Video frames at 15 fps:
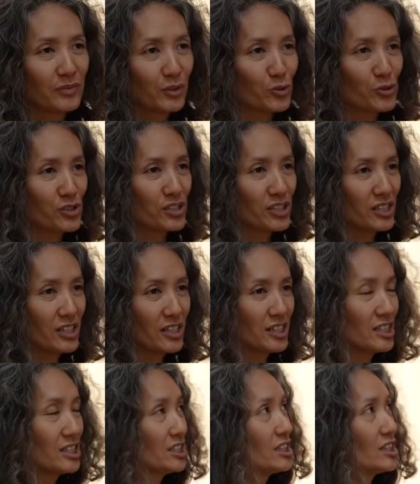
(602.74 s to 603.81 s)
То есть
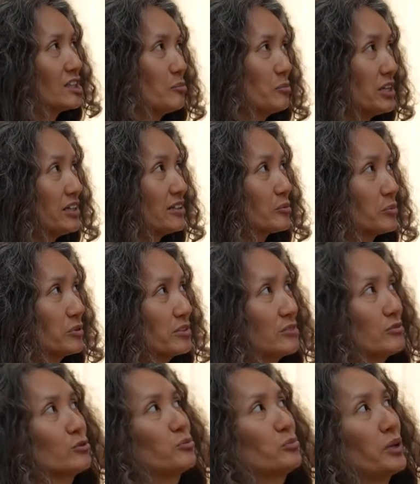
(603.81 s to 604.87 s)
для меня это было
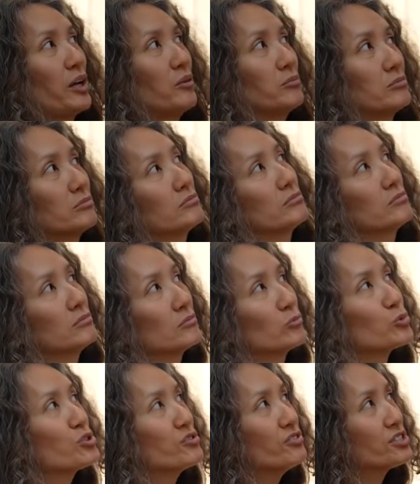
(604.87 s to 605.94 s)
вот прям
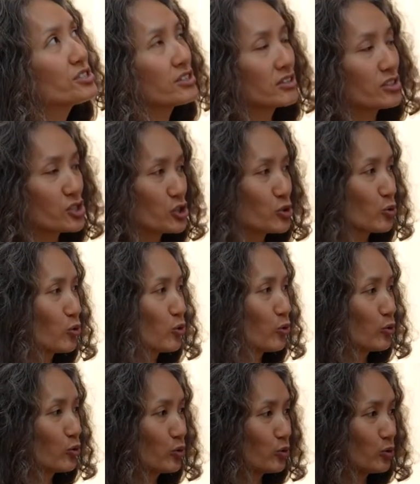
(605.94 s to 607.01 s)
удивительно,
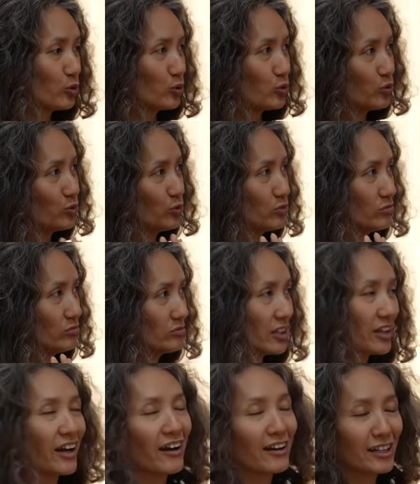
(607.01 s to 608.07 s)
что такая